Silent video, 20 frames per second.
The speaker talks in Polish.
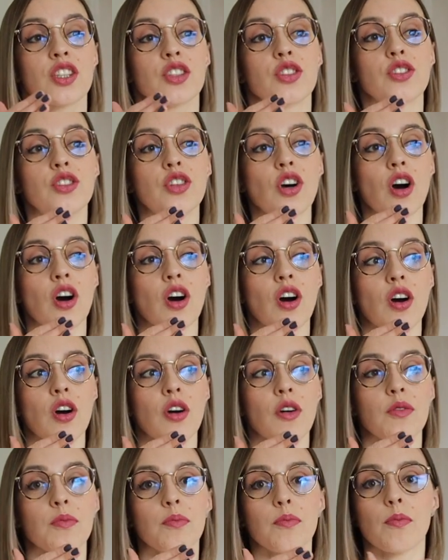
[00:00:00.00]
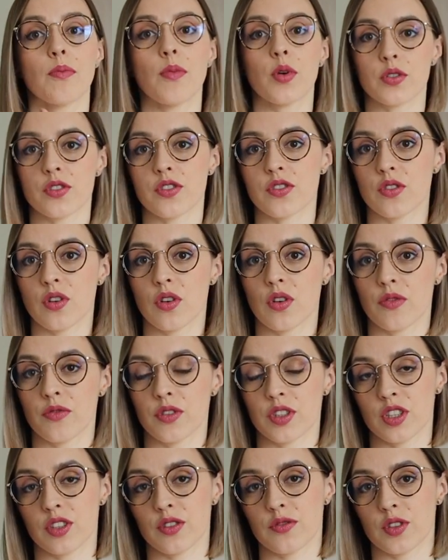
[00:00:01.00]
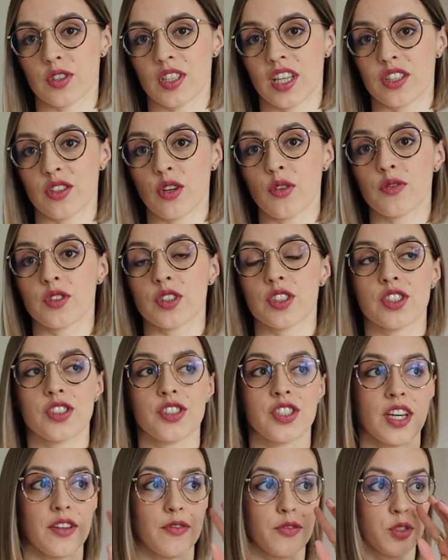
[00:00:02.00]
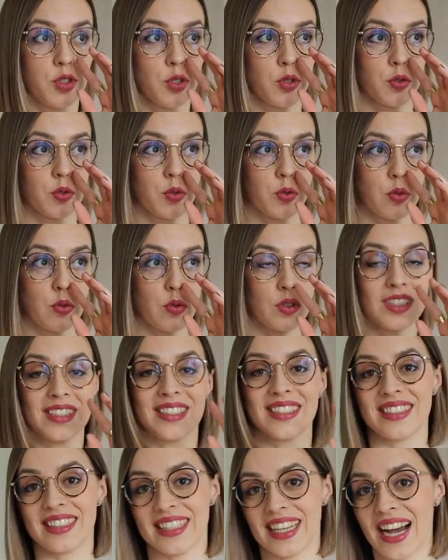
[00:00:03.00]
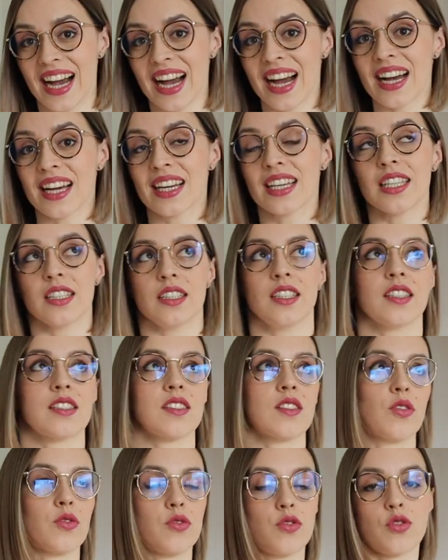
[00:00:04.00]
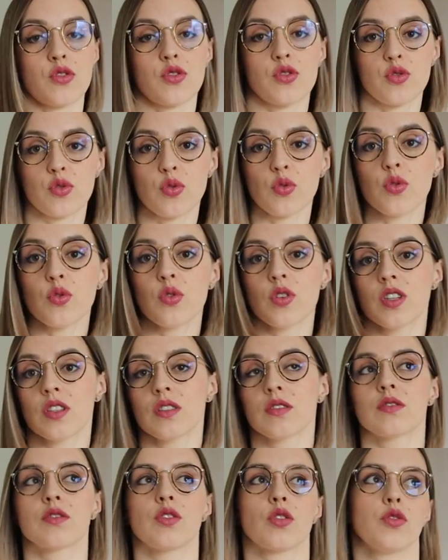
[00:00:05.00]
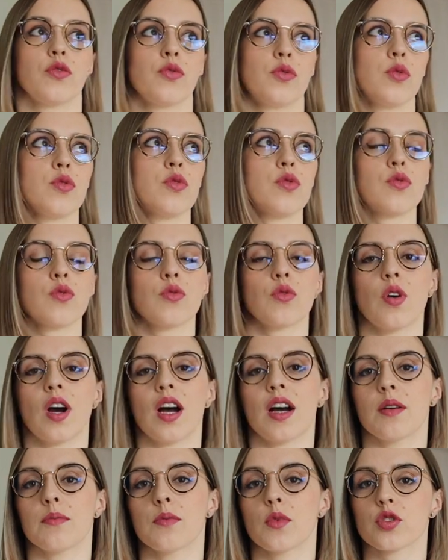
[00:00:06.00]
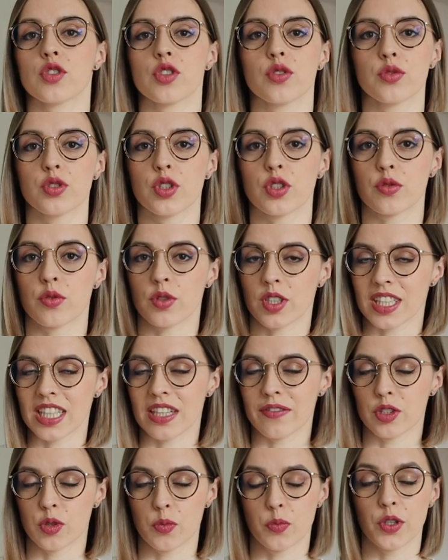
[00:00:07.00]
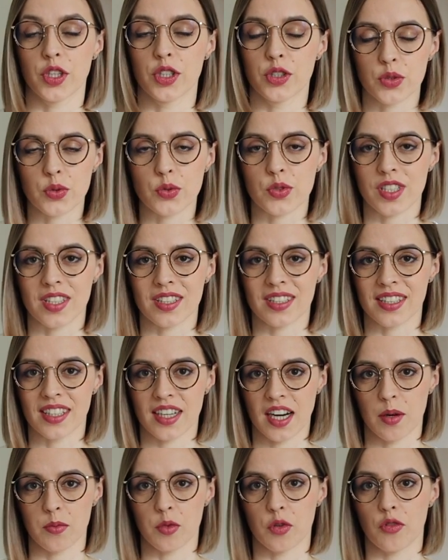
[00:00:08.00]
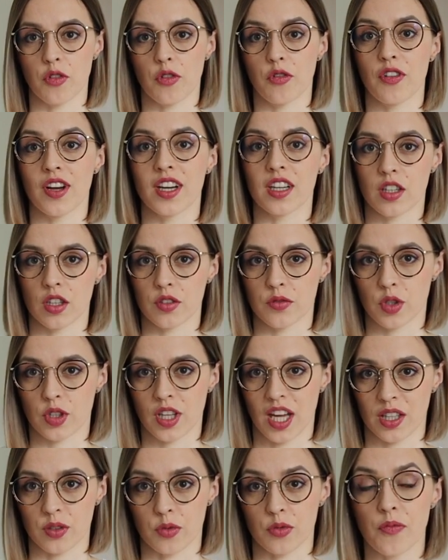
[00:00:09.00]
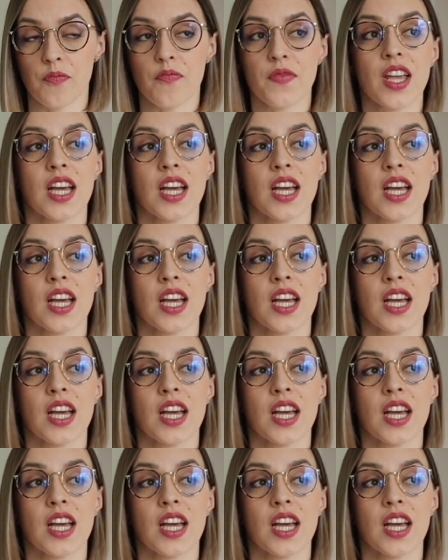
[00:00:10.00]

do mocno węglowodanowych, gdzie w ciągu dnia jest od 100 do 200, a może u niektórych nawet 500 gramów węglowodanów.